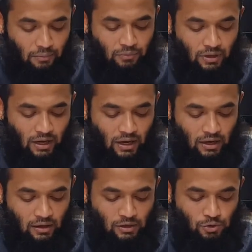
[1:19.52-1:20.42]
இந்த
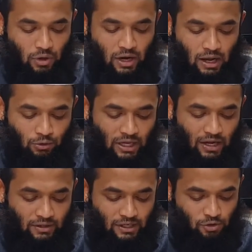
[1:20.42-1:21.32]
ரசூல் அல்லாஹு
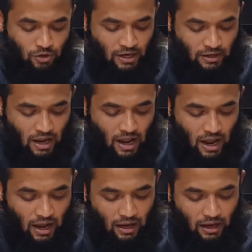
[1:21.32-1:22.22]
தாலா வந்து என்ன சொல்றான்
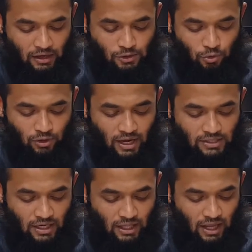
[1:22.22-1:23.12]
ரசூல்லாய்
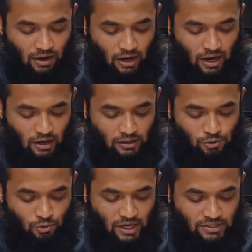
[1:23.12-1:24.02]
சல்லா
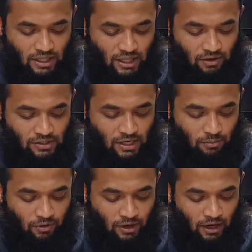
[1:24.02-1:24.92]
ரசூல்லாய் சல்லா
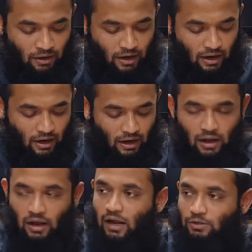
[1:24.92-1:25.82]
அலிஸ்லாம் அவர்கள்
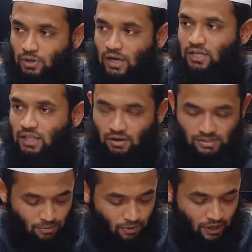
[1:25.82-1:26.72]
ரசூல்லாய் சல்லா
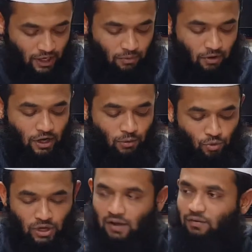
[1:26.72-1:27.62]
அலிஸ்லாம் அவர்களையும் அவர்களுக்கு
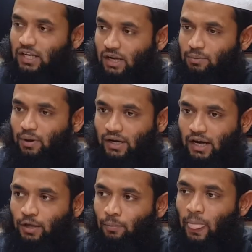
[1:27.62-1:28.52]
முன்னால் வந்த
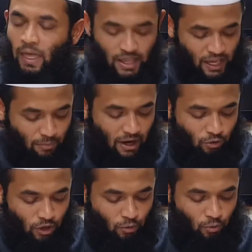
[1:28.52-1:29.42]
நபிமார்களையும் ஈமான்
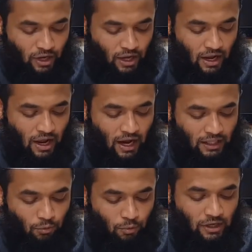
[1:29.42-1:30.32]
கொள்ளக்கூடிய
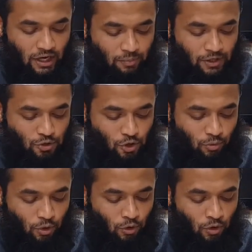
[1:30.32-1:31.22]
அந்த மூமின்களை பற்றி சொல்லும்
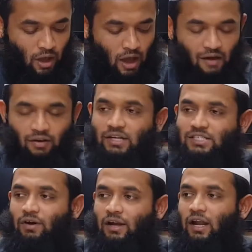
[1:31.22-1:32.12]
பொழுது அவர்கள் என்ன
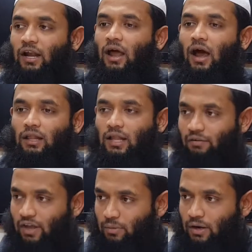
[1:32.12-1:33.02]
செய்வார்கள்
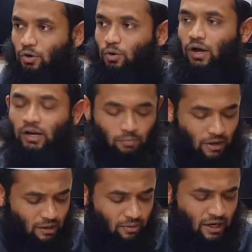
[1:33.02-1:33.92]
அல்லாஹை ஈமான் கொள்வார்கள்
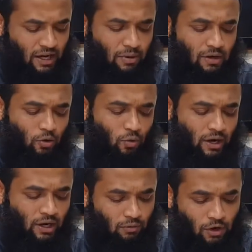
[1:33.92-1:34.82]
மலக்குமார்களை ஈமான்
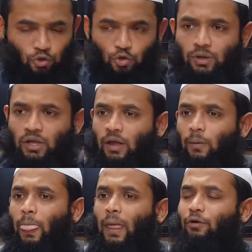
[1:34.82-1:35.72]
கொள்வார்கள் வக்குத்துபிஹி
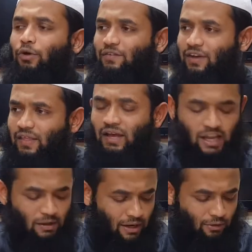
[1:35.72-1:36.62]
அவருடைய
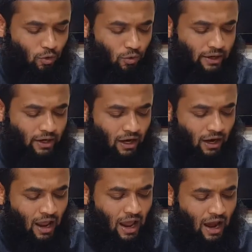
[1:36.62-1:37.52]
வேதங்களை ஈமான் கொள்வார்கள்
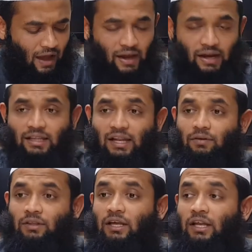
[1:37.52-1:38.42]
அதே நேரத்தில்
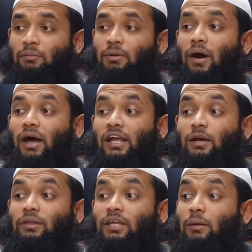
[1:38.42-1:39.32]
வந்து
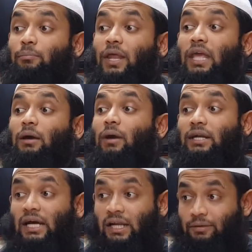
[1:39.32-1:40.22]
நபிமார்களுக்கு மத்தியில் பிரிக்க
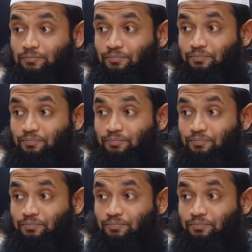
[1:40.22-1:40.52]
மாட்டார்கள்